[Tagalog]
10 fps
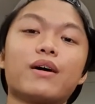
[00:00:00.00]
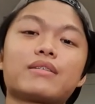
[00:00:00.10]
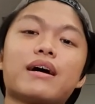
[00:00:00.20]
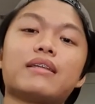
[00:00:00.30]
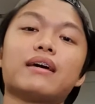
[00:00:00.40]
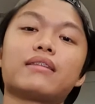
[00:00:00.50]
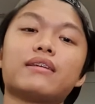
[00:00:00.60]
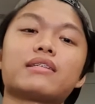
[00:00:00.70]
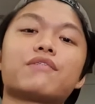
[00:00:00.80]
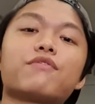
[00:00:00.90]
Asahan
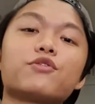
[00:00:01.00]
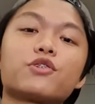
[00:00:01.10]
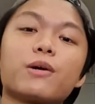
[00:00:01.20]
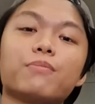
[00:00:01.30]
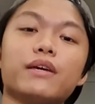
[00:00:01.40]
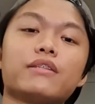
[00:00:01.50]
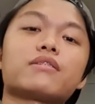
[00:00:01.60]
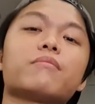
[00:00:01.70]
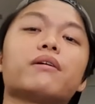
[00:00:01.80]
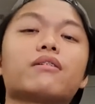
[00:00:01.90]
natin yan sa future
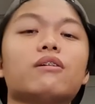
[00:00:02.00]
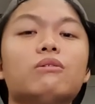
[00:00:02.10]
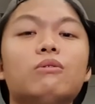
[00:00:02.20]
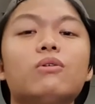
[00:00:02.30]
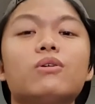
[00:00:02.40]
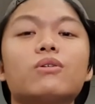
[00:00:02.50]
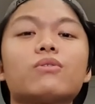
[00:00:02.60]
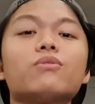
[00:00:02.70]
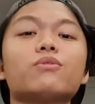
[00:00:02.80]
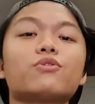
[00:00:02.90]
updates na meron ako
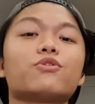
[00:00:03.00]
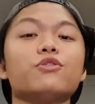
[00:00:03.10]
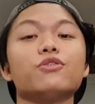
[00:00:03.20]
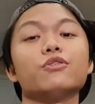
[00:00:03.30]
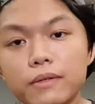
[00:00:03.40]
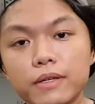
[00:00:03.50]
kung gusto niyo nun.